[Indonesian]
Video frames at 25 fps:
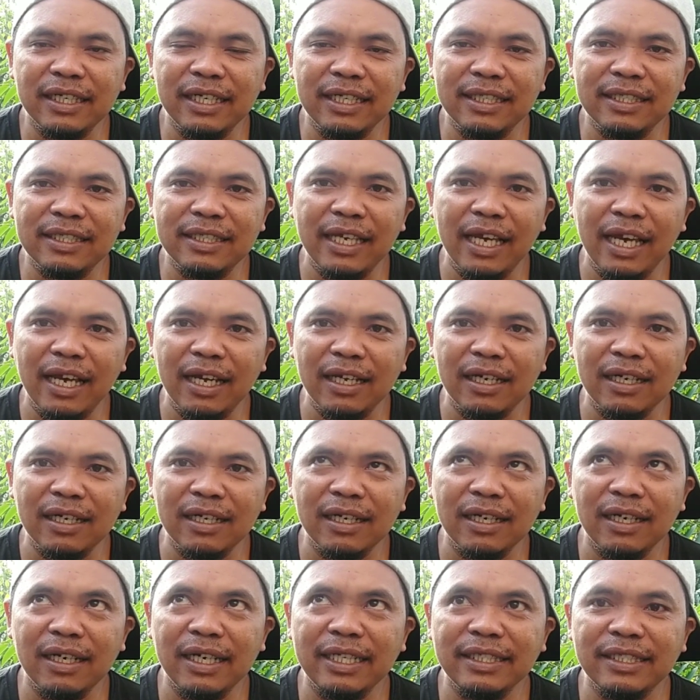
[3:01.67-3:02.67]
jenis yang
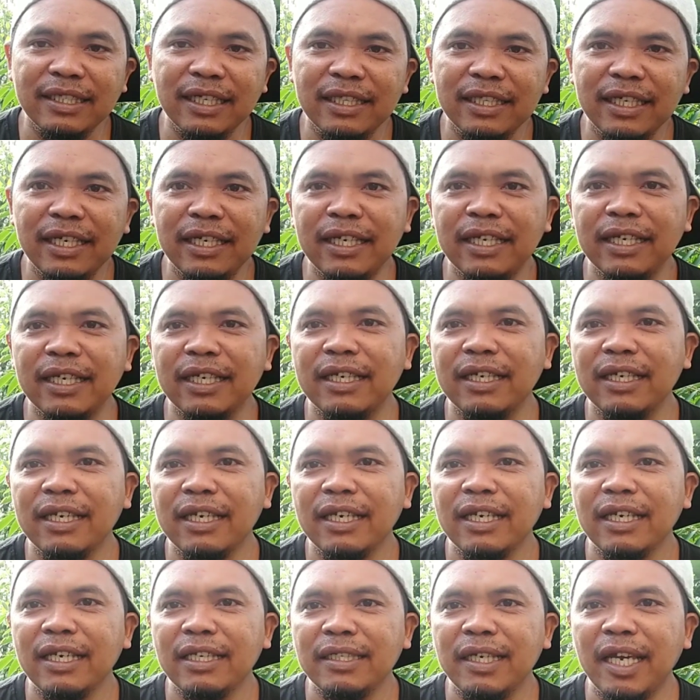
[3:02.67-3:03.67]
lincet ini,
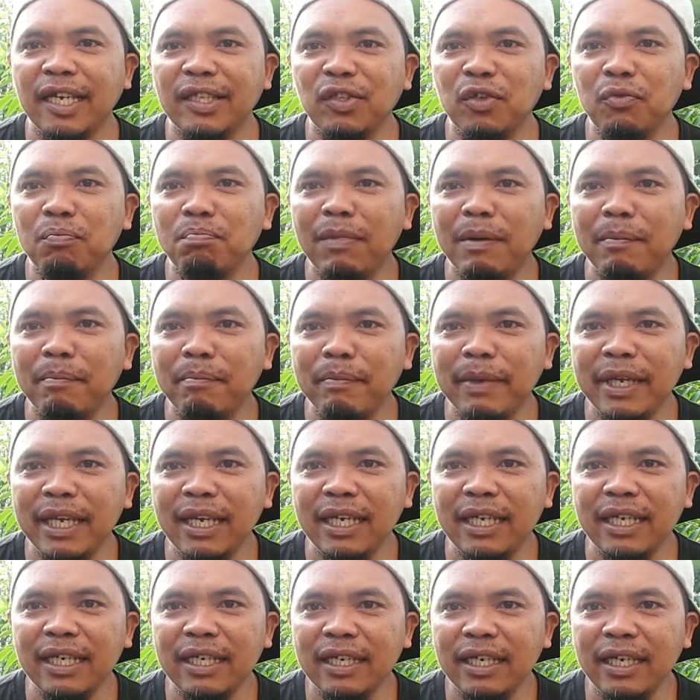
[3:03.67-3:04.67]
yaitu
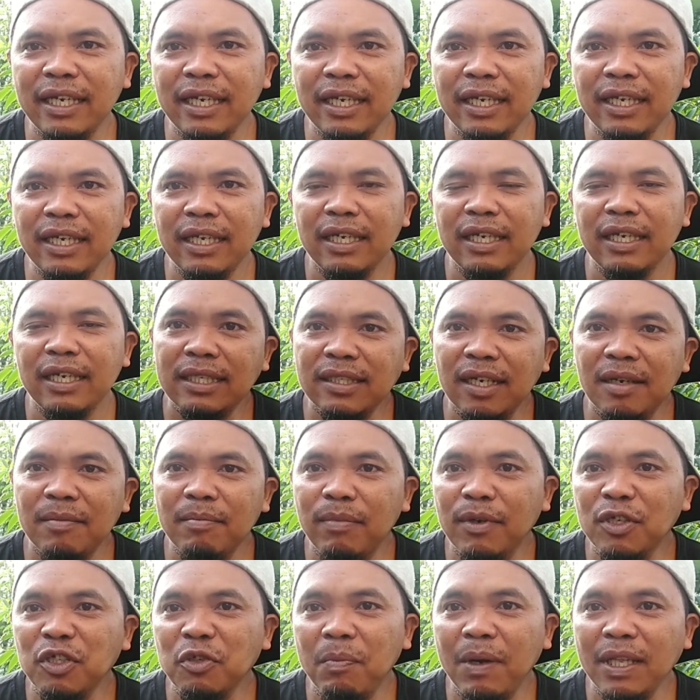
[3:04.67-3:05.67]
memiliki
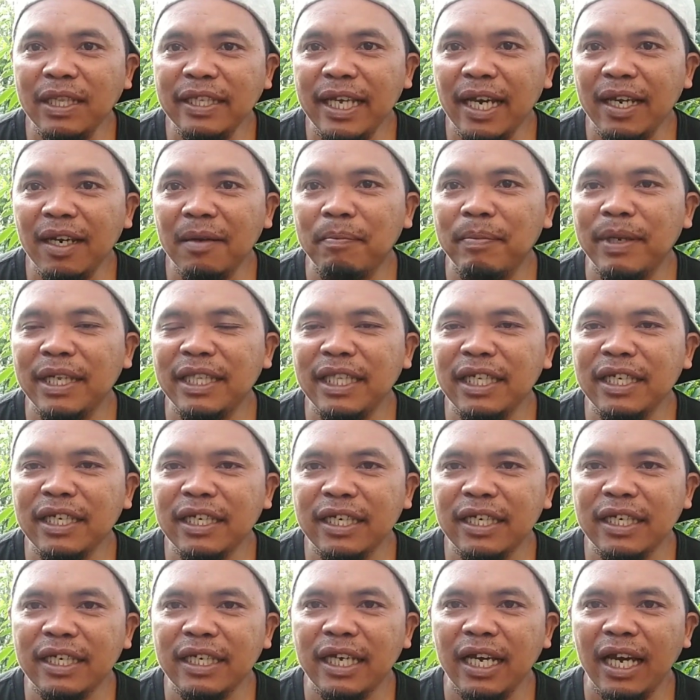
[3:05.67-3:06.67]
asam fosfat yang lebih
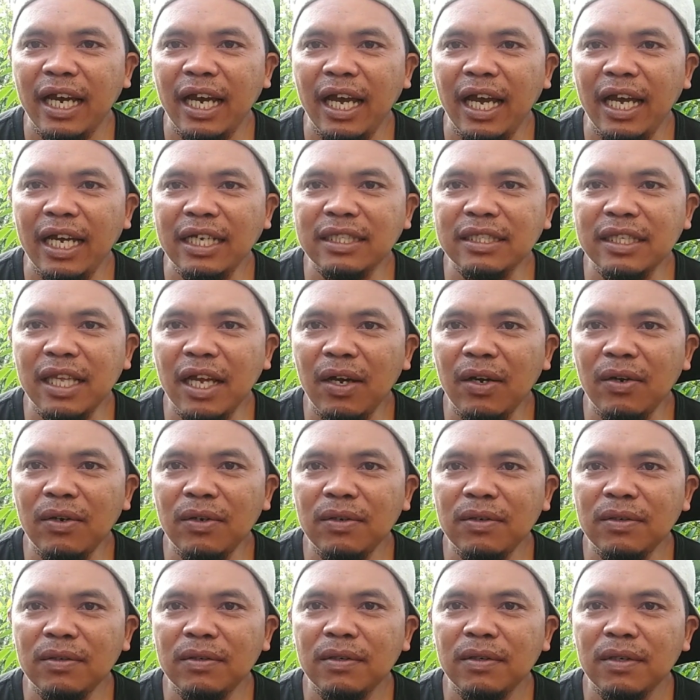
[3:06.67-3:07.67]
tinggi
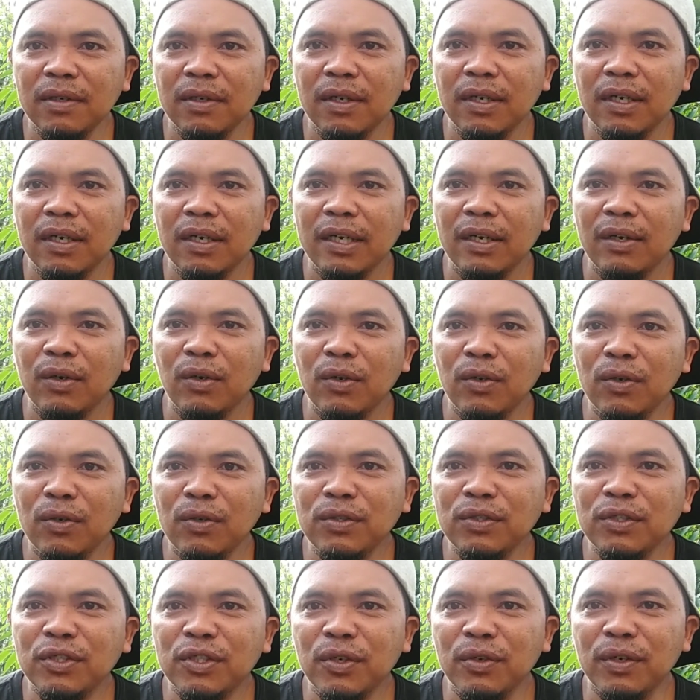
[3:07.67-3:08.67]
atau
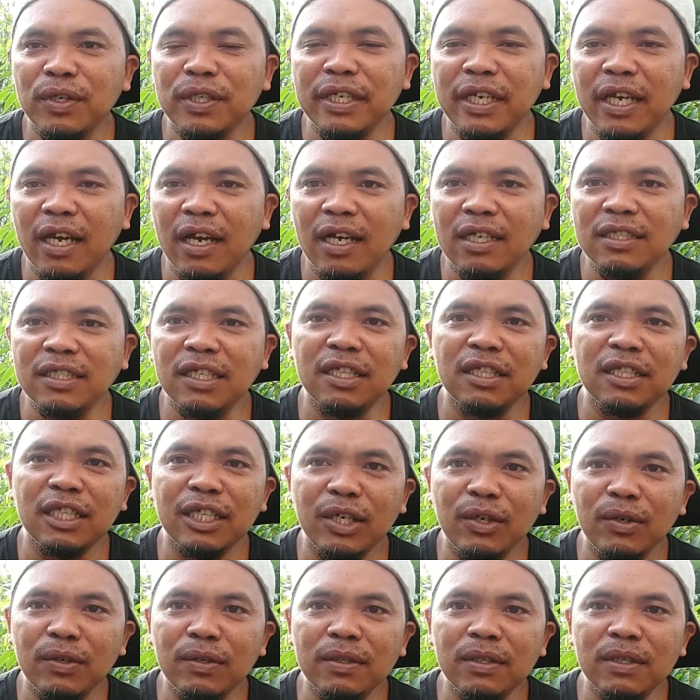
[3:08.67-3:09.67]
unsurnya
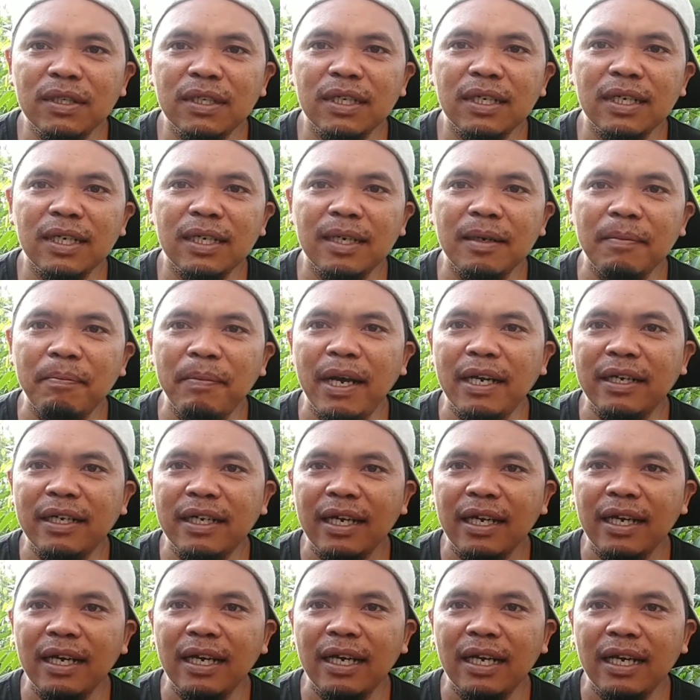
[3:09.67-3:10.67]
cenderung
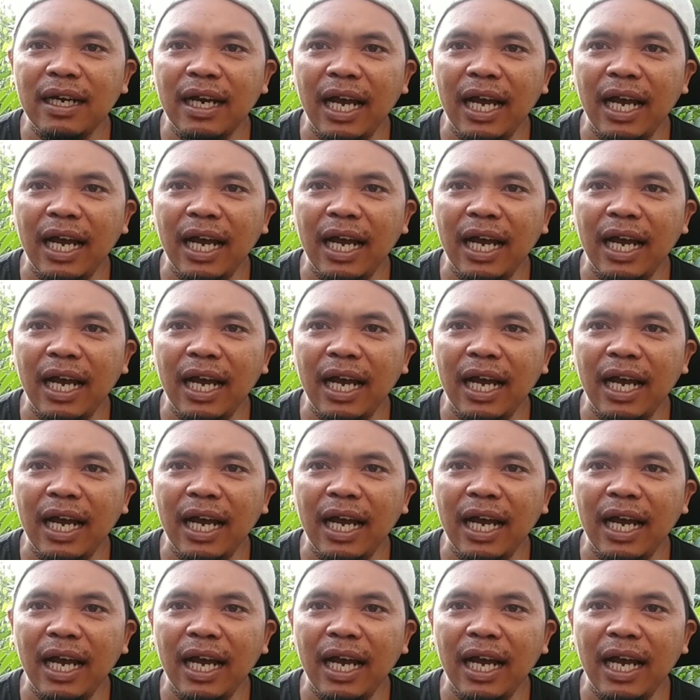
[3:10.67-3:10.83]
kepada